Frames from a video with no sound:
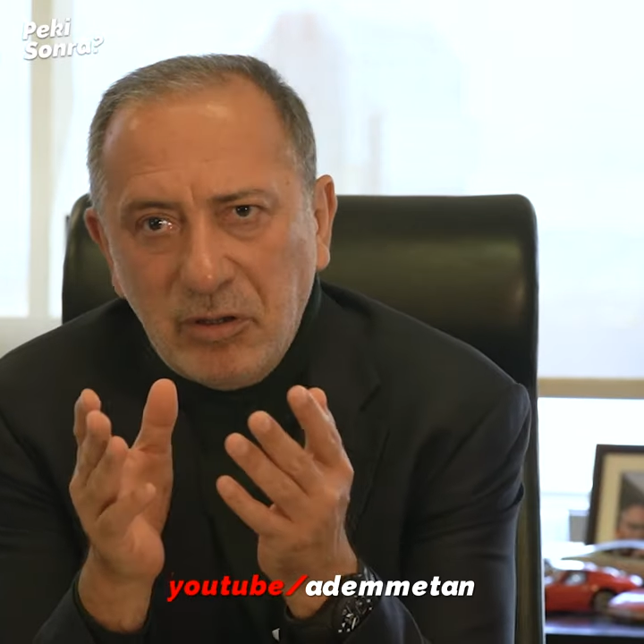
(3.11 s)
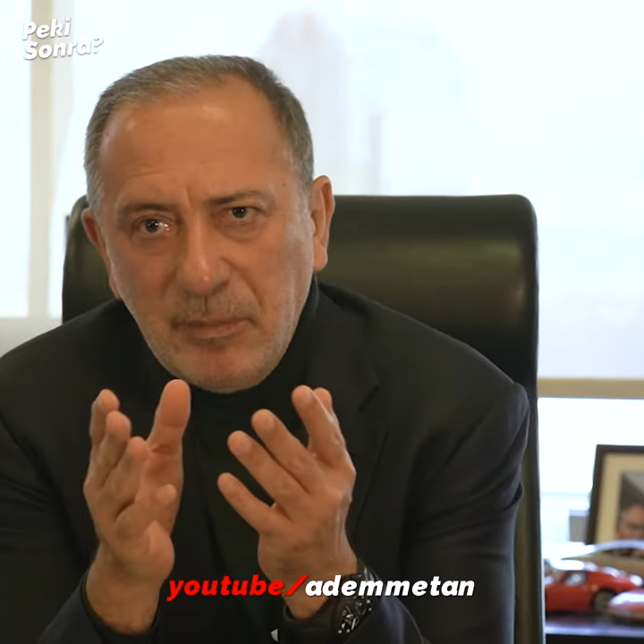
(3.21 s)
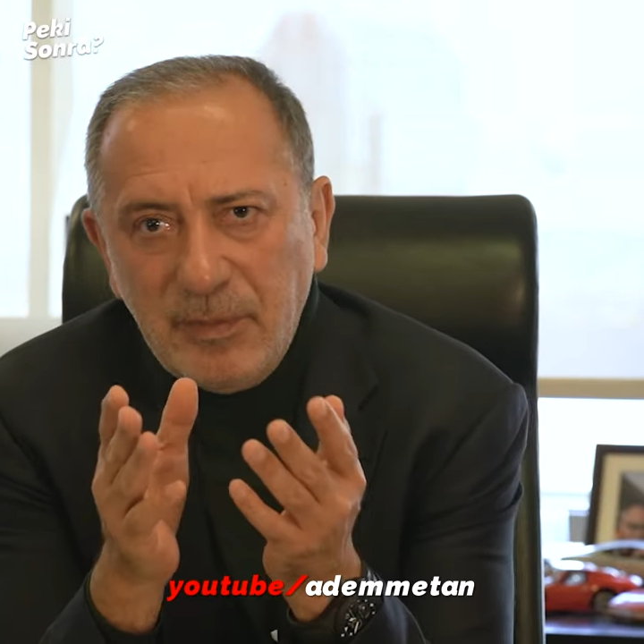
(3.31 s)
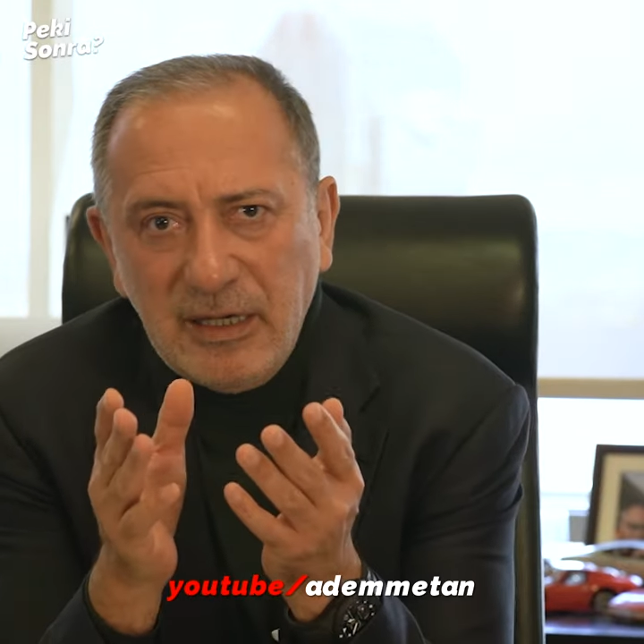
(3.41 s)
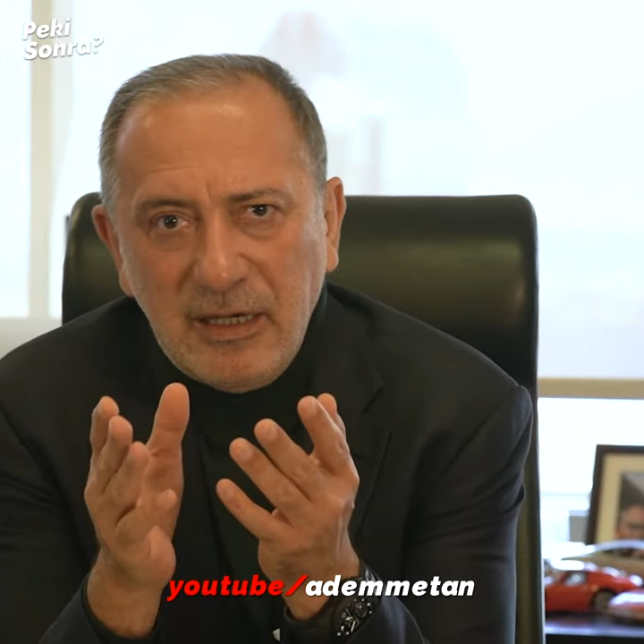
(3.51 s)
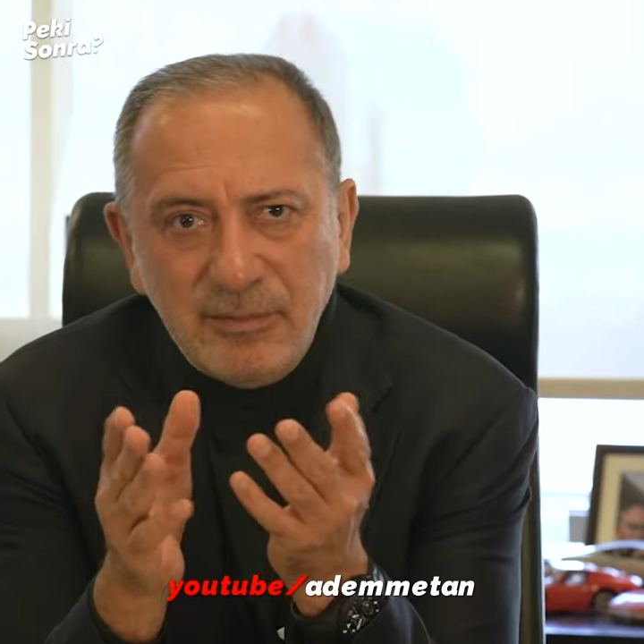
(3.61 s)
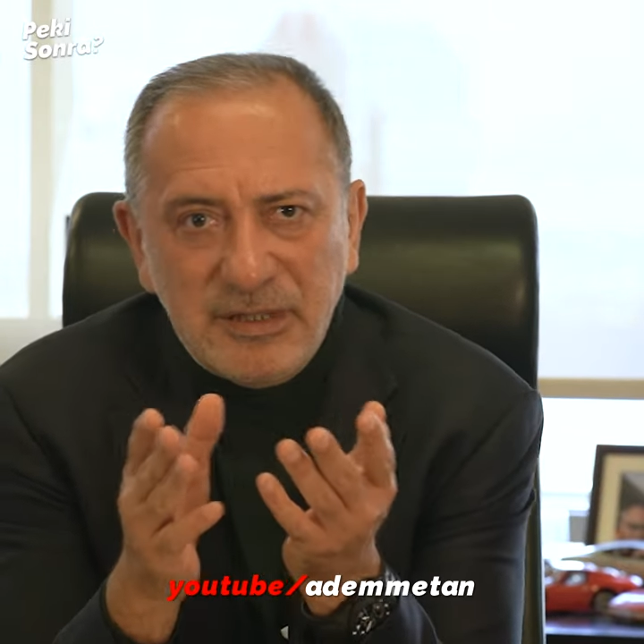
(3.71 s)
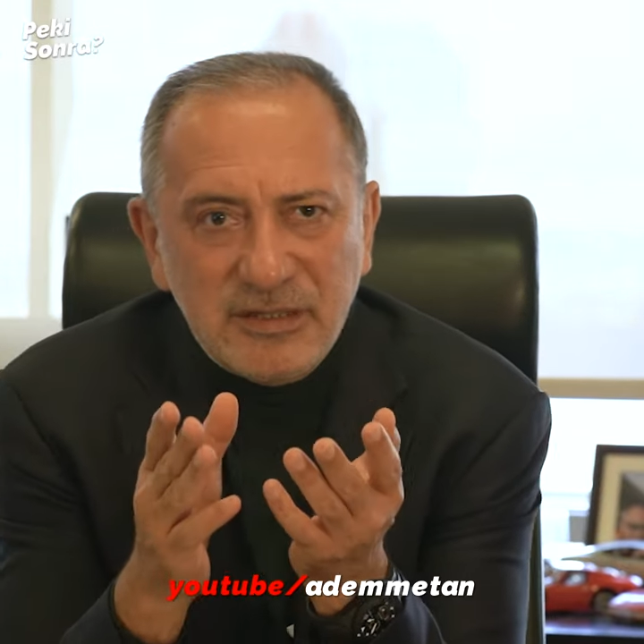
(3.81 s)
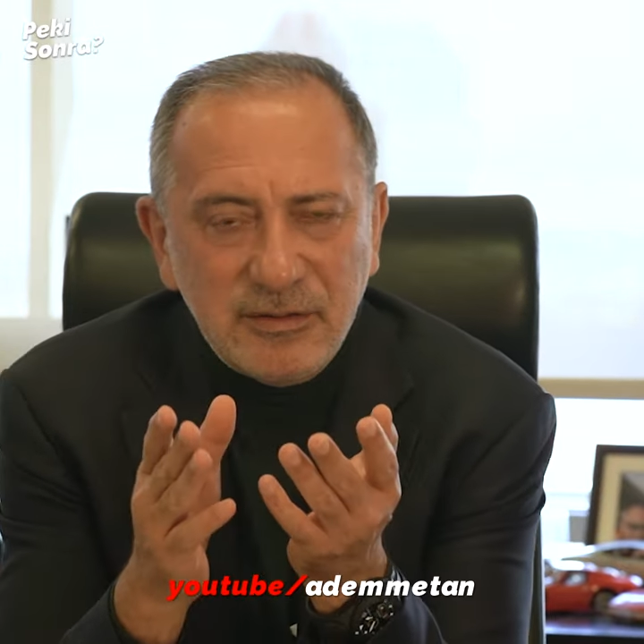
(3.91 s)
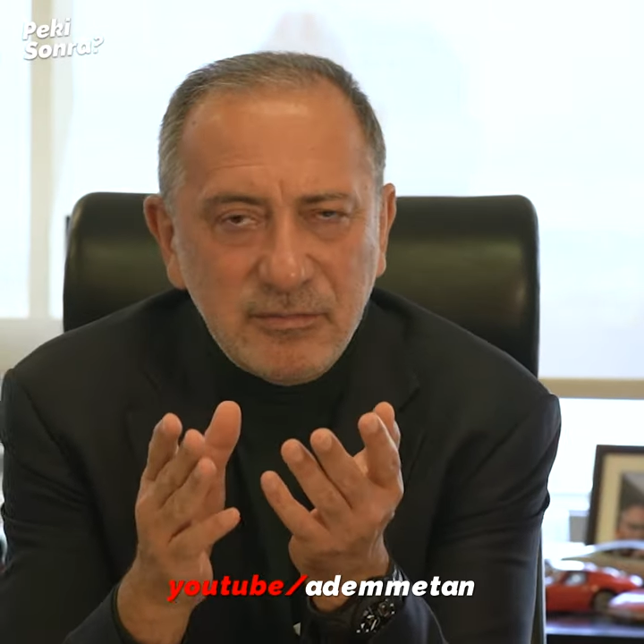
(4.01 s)
ona
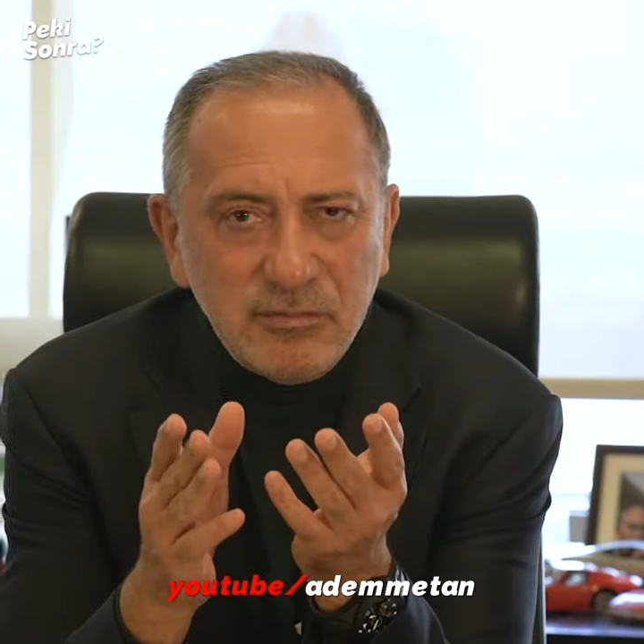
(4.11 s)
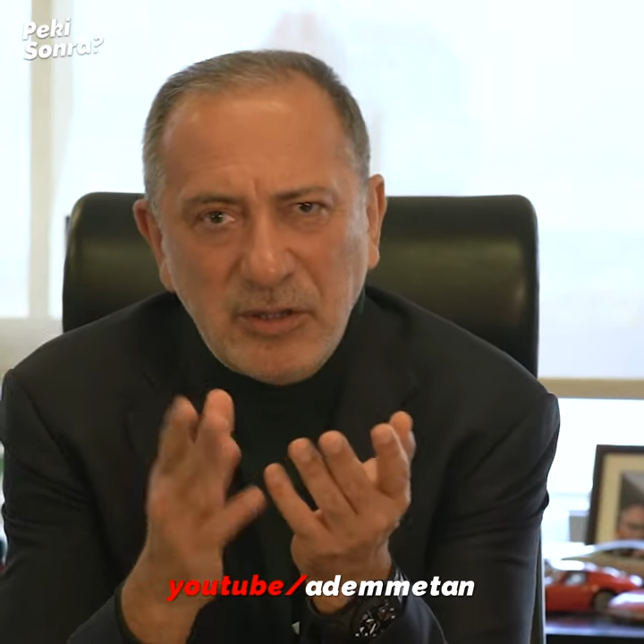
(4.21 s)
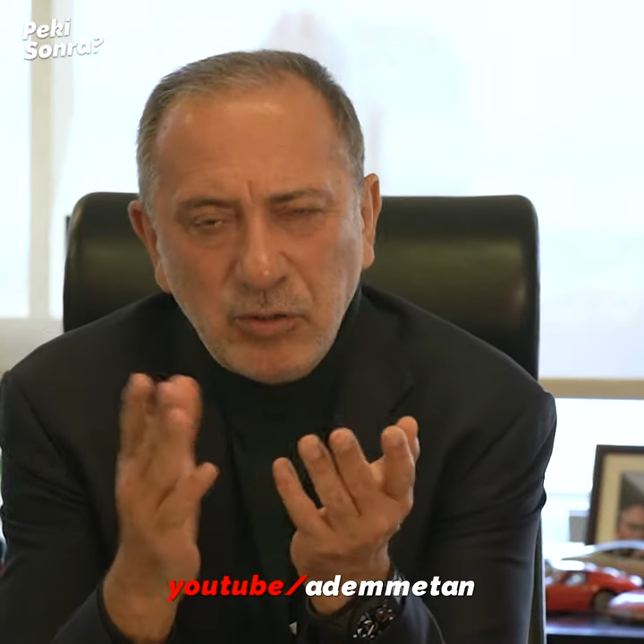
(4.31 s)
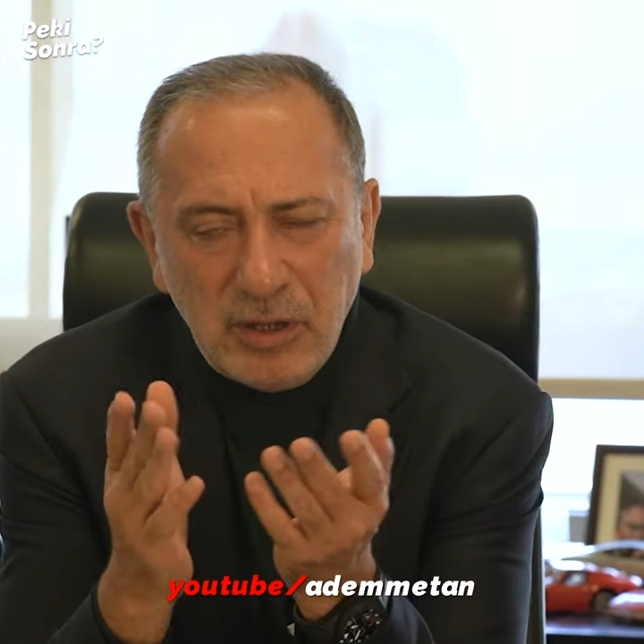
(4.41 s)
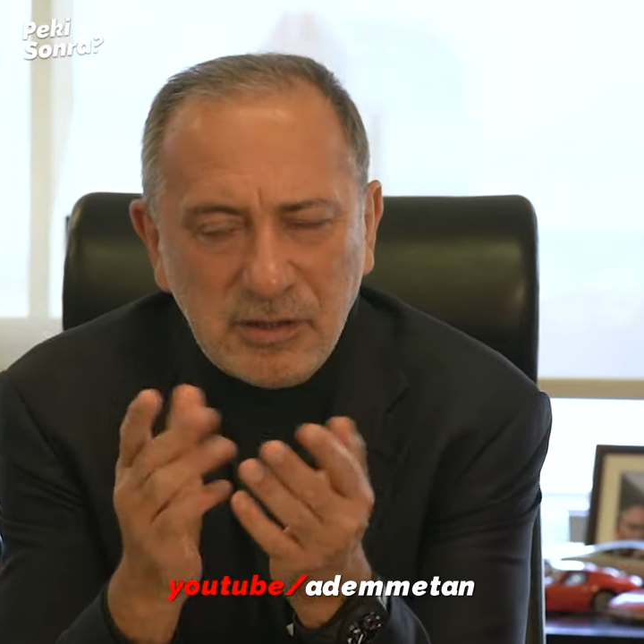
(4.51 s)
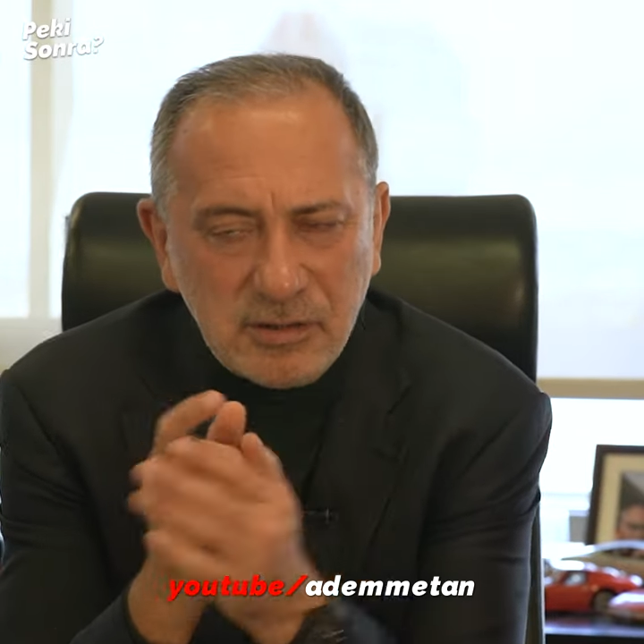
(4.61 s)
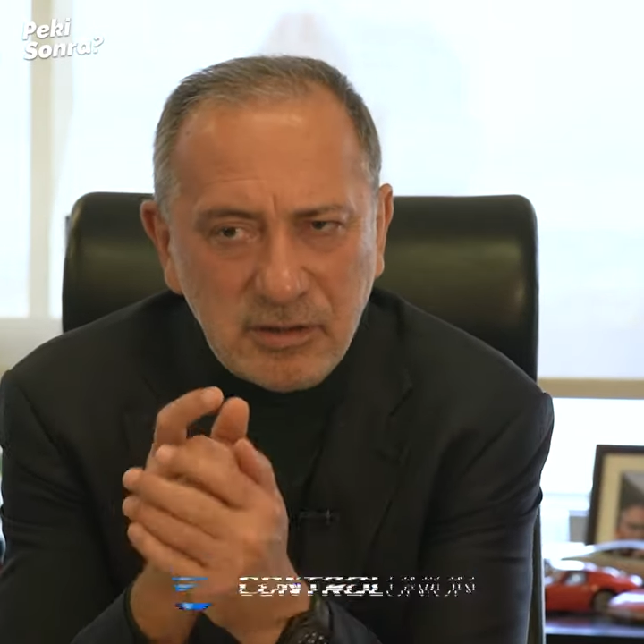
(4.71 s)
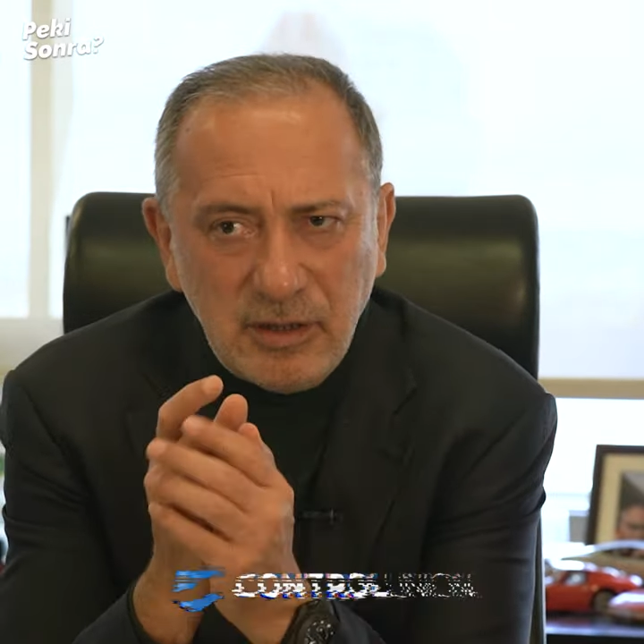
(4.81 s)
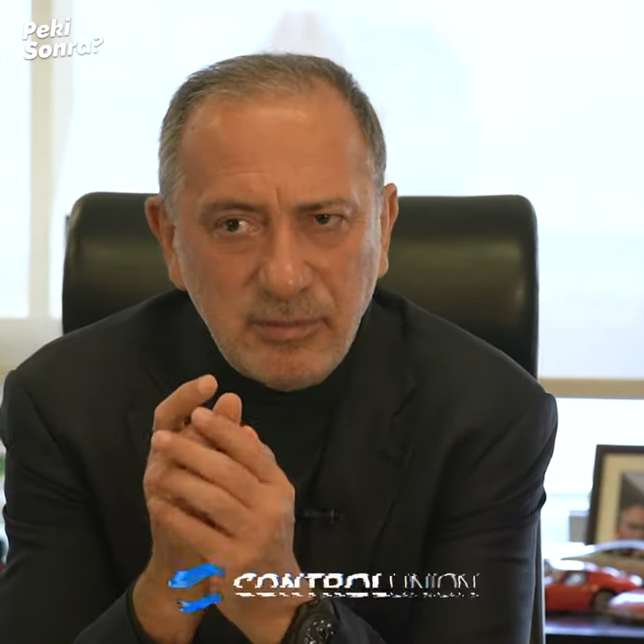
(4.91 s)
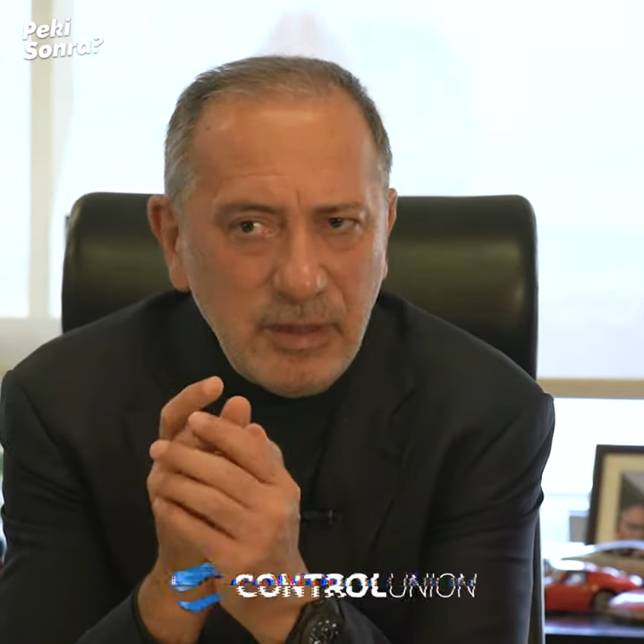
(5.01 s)
paralel bir iki pek yok
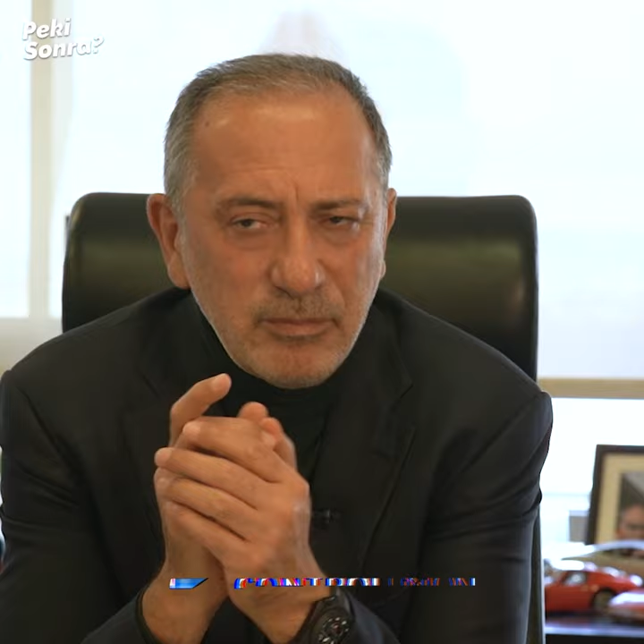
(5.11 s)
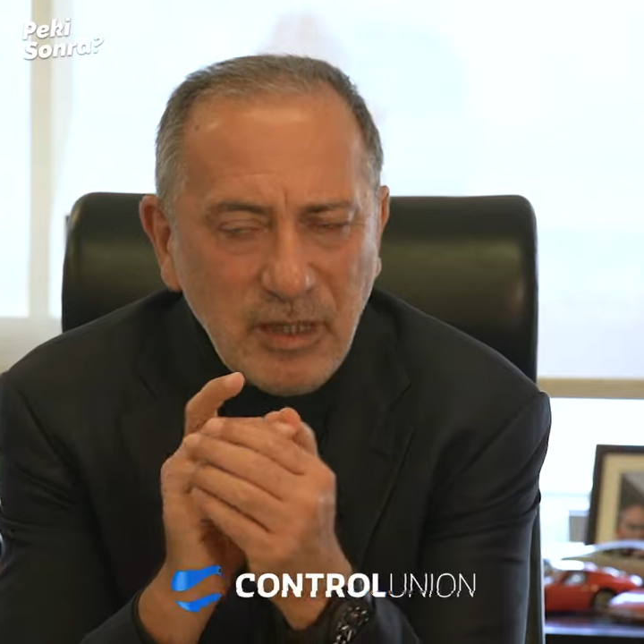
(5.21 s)
aslında.